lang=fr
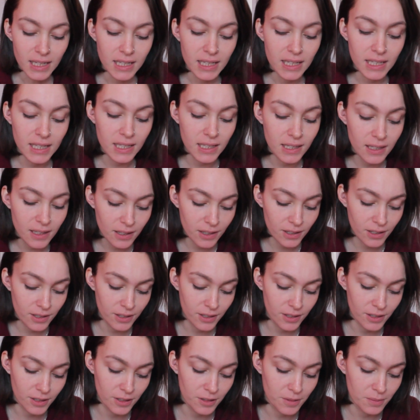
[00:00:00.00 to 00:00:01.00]
Et
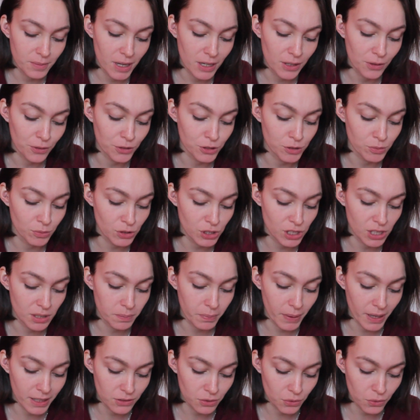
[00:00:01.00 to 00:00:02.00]
malheureusement, j'ai
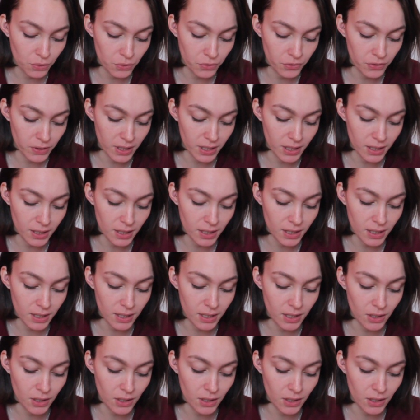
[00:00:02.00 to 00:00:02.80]
pas trouvé,